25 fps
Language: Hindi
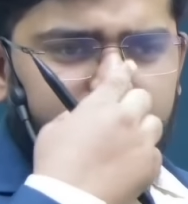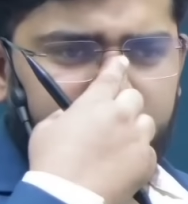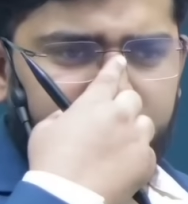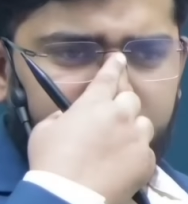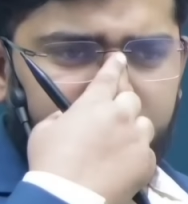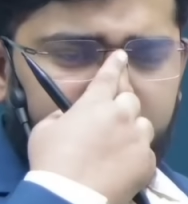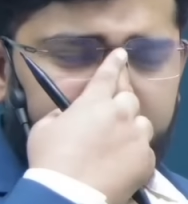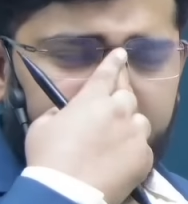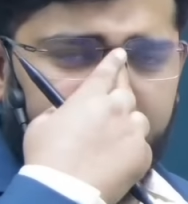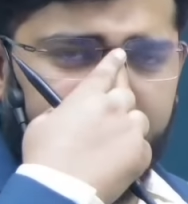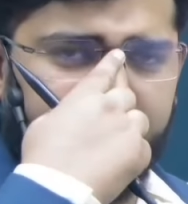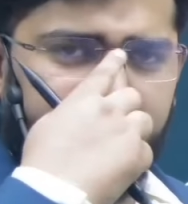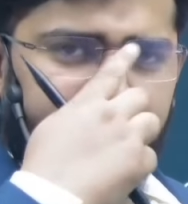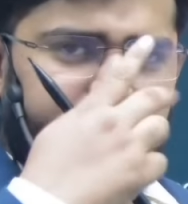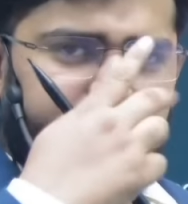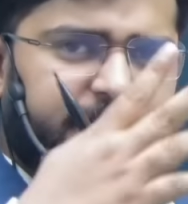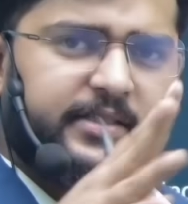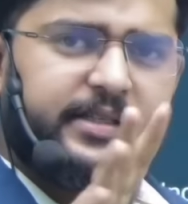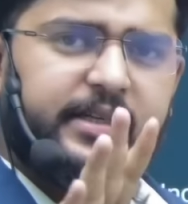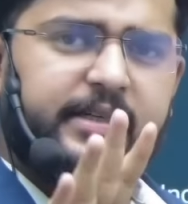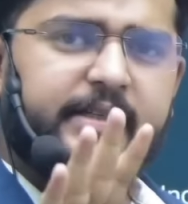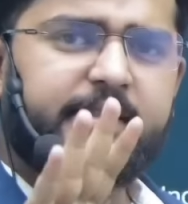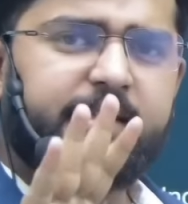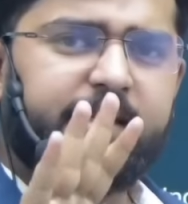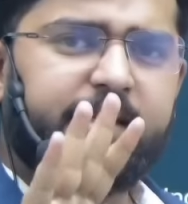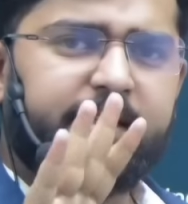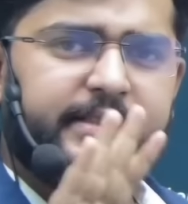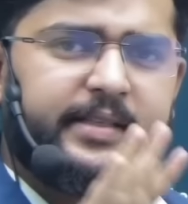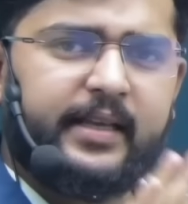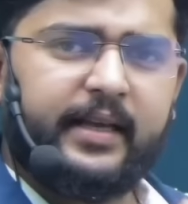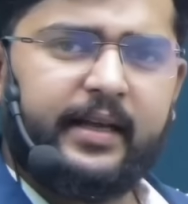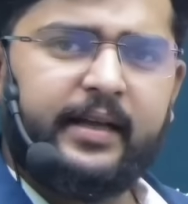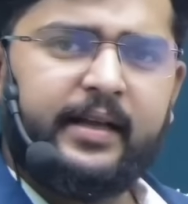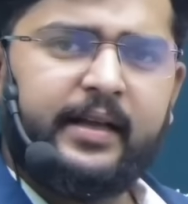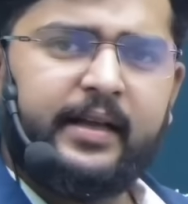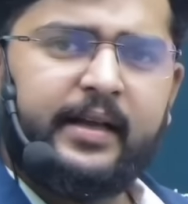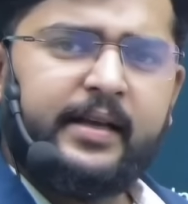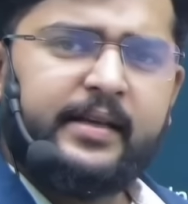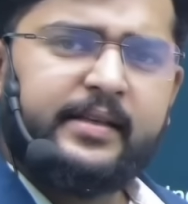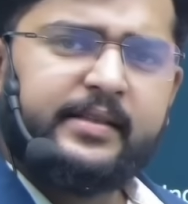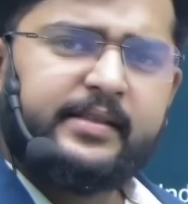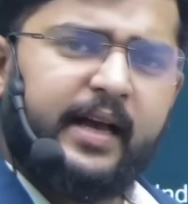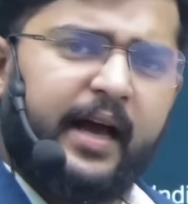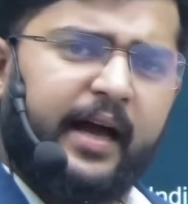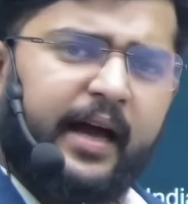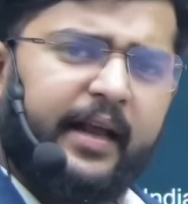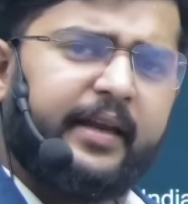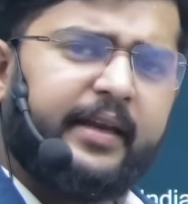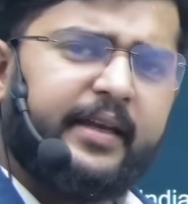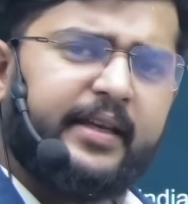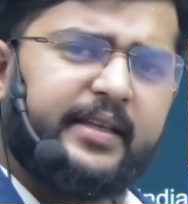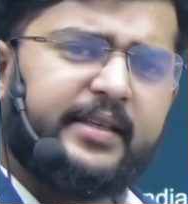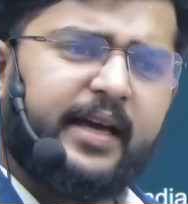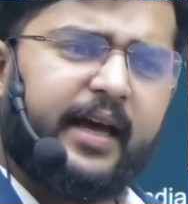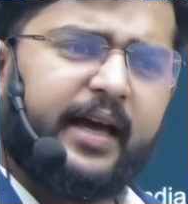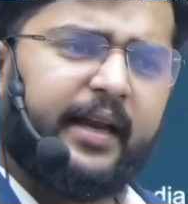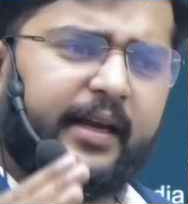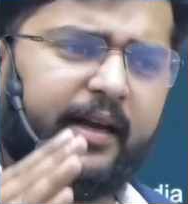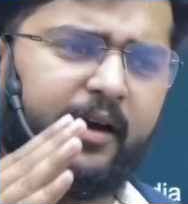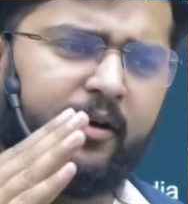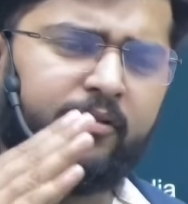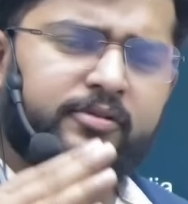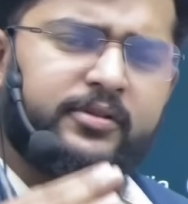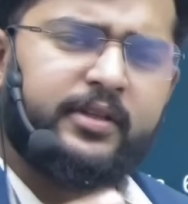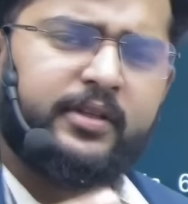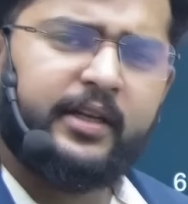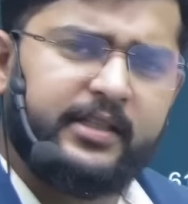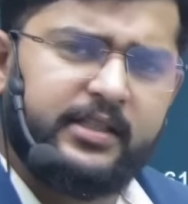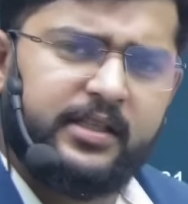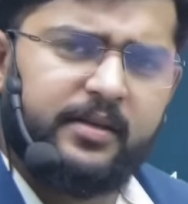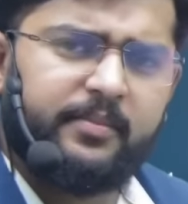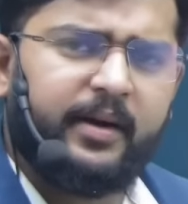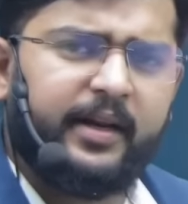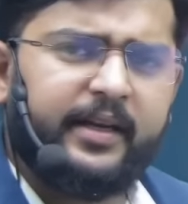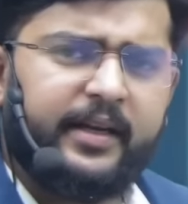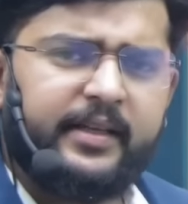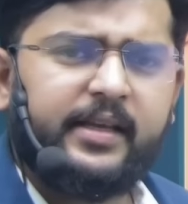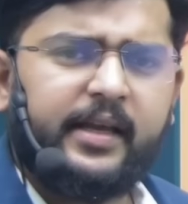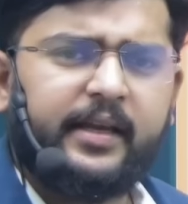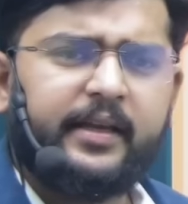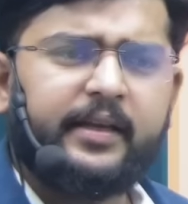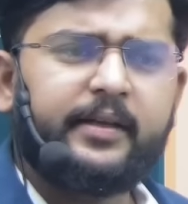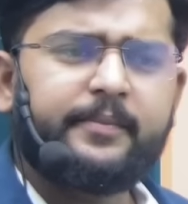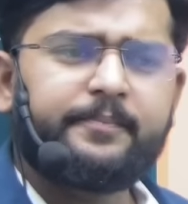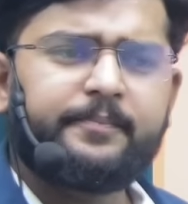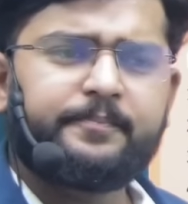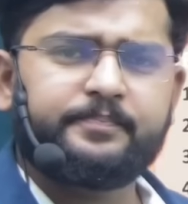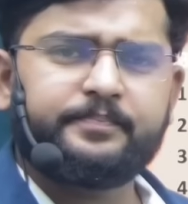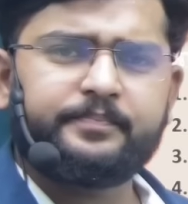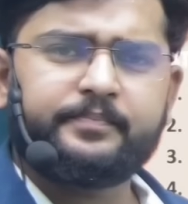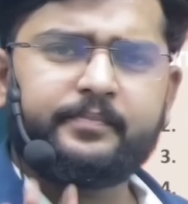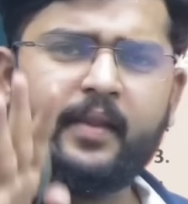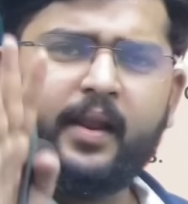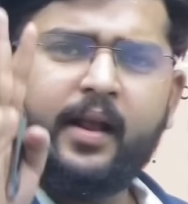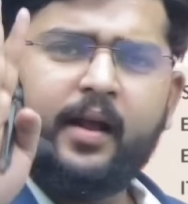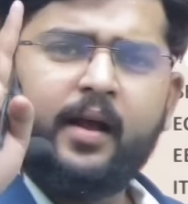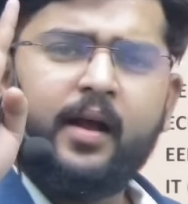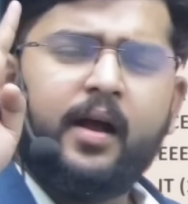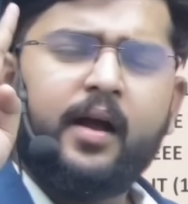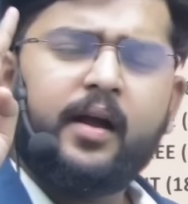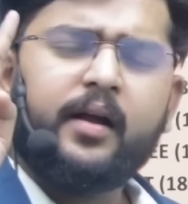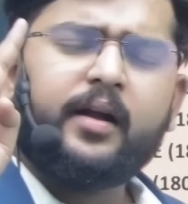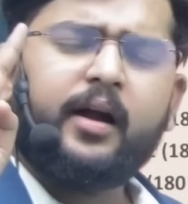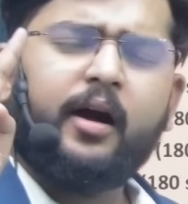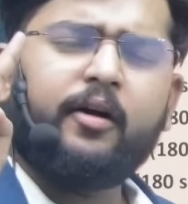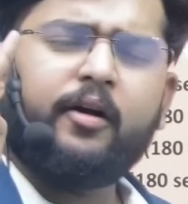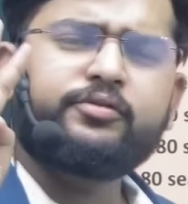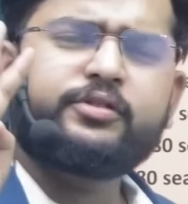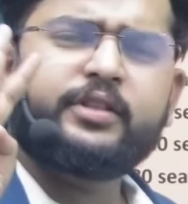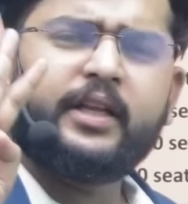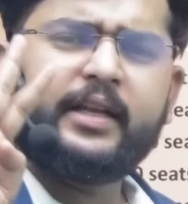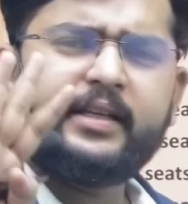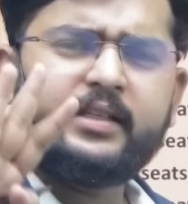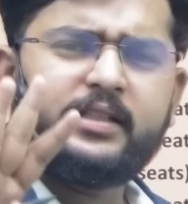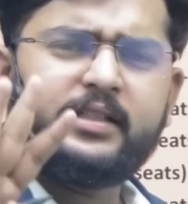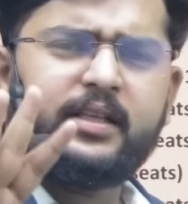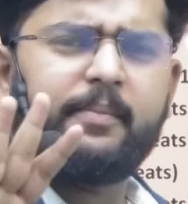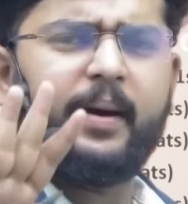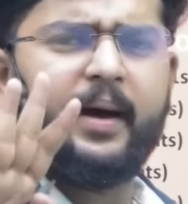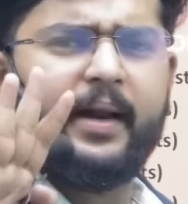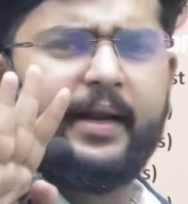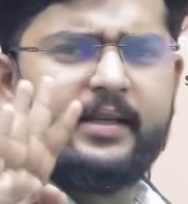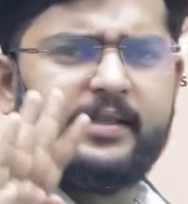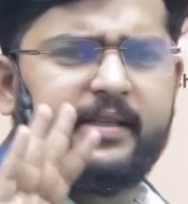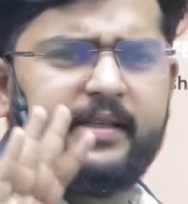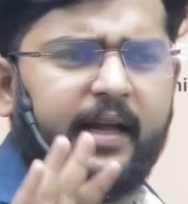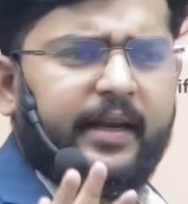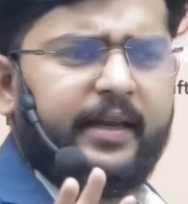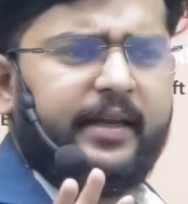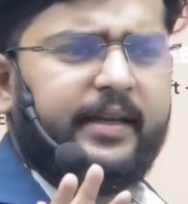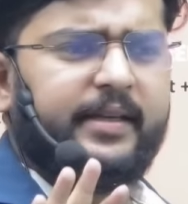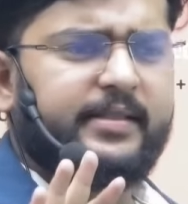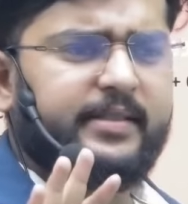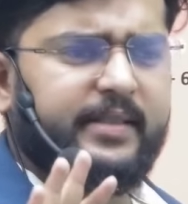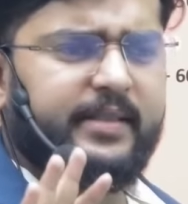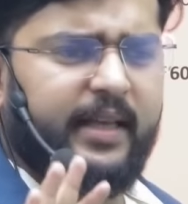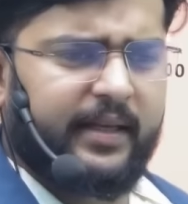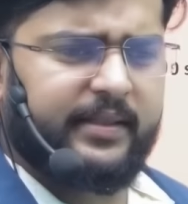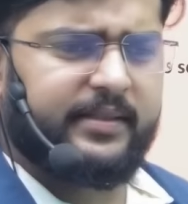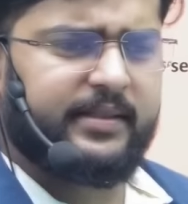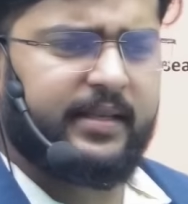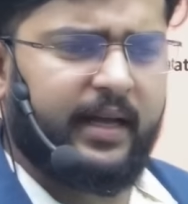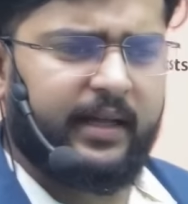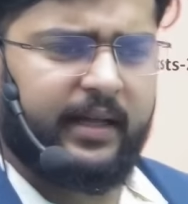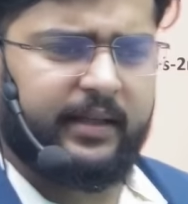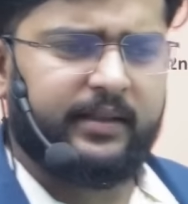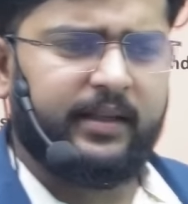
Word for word: नाइन्टी परसेंट सीट्स हैं सारी की सारी काउंसलिंग से भरी जाएंगी काउंसलिंग से भरे जाने के साथ साथ